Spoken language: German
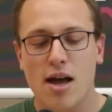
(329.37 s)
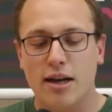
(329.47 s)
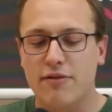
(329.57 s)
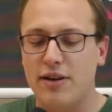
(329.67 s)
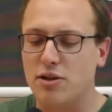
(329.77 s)

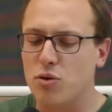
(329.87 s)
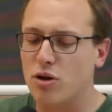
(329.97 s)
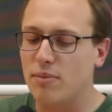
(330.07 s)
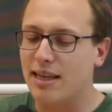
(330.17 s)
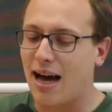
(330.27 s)

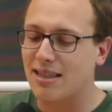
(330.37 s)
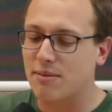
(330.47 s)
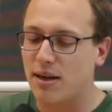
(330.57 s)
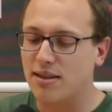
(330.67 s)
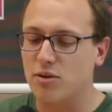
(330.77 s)
Liquidatoren mit
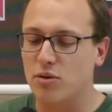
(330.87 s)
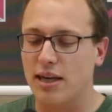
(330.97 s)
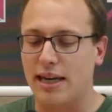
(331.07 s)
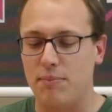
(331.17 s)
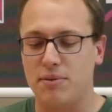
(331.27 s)
Gasmasken und
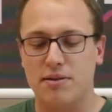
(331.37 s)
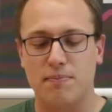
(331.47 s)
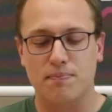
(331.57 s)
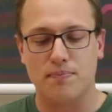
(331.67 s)
Krebs.